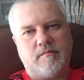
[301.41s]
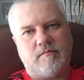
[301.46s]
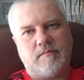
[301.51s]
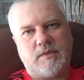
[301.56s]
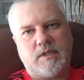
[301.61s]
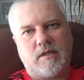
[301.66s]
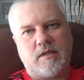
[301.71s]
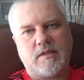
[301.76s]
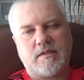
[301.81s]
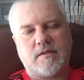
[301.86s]

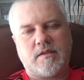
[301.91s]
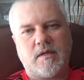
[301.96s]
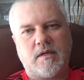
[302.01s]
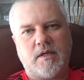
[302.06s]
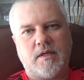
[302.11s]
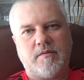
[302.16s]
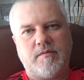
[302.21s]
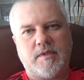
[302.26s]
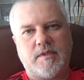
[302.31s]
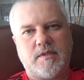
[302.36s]
не
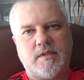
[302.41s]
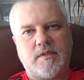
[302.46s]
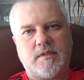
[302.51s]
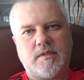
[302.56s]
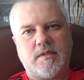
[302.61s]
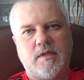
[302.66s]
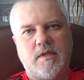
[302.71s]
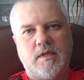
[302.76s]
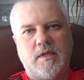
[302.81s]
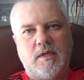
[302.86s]

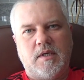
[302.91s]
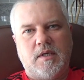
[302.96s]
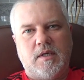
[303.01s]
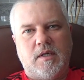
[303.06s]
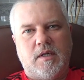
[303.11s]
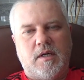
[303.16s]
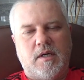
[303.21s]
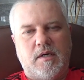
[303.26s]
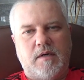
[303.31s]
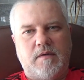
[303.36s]
расстраивайтесь.
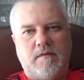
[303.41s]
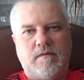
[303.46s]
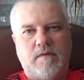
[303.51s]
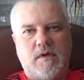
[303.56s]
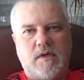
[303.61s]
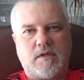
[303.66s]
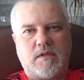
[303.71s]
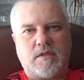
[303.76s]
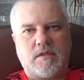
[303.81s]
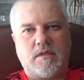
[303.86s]
А,
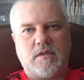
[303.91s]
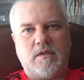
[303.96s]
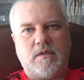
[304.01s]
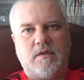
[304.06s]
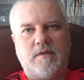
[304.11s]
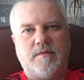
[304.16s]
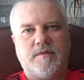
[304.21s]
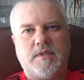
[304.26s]
ваши